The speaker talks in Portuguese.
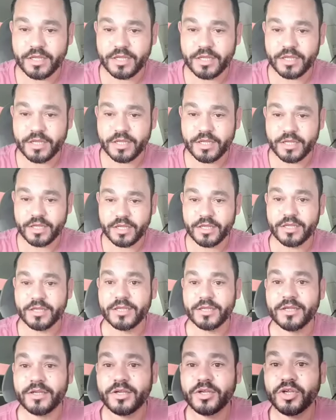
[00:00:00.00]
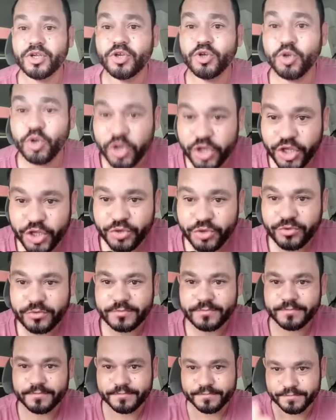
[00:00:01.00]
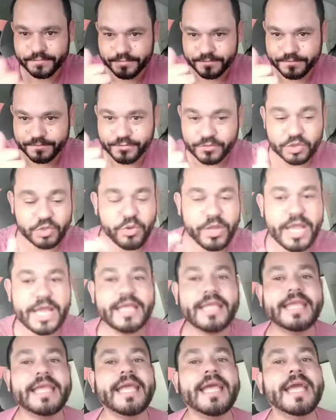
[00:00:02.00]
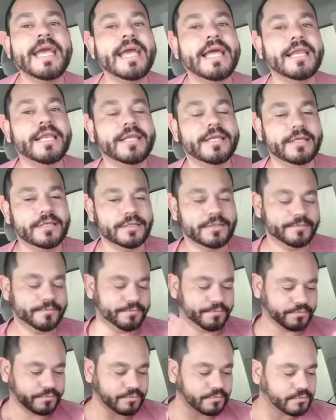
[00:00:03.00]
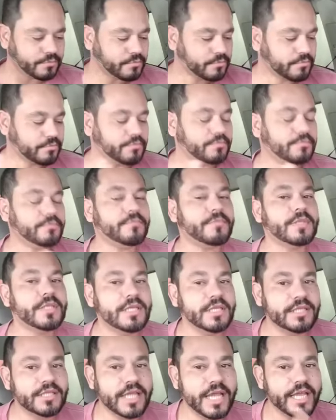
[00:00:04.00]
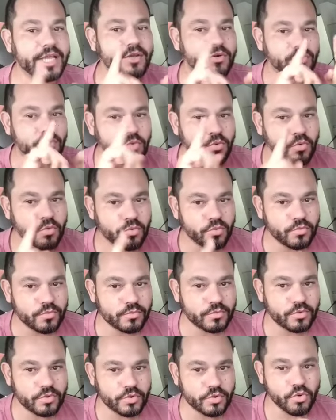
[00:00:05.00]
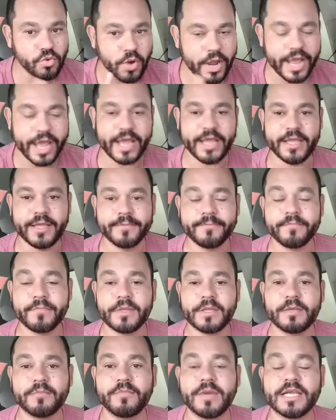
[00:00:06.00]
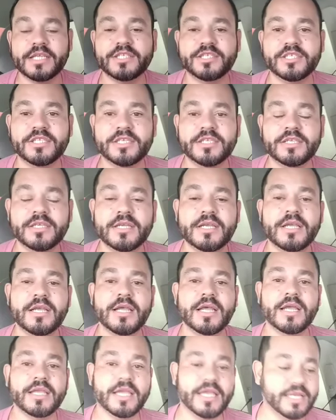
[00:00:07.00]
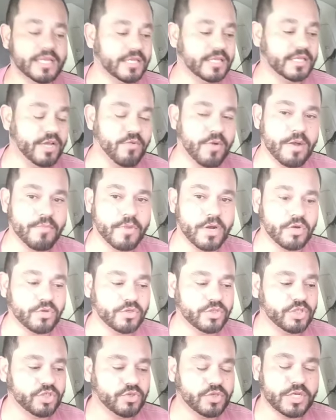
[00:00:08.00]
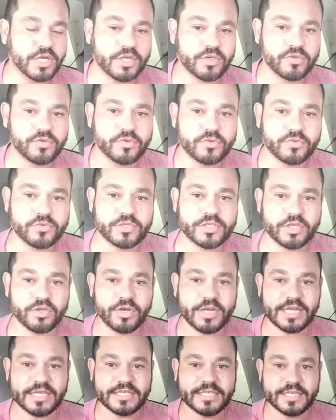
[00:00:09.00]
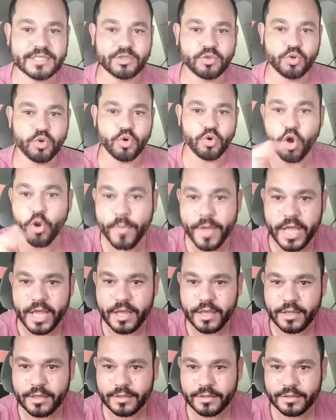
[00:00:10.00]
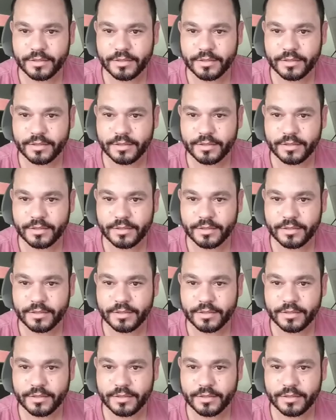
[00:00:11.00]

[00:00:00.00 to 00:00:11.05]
Uber no Rio. Não é aquele que tem um UR, mas sim aquele que tem uma mão segurando um celular escrito Uber.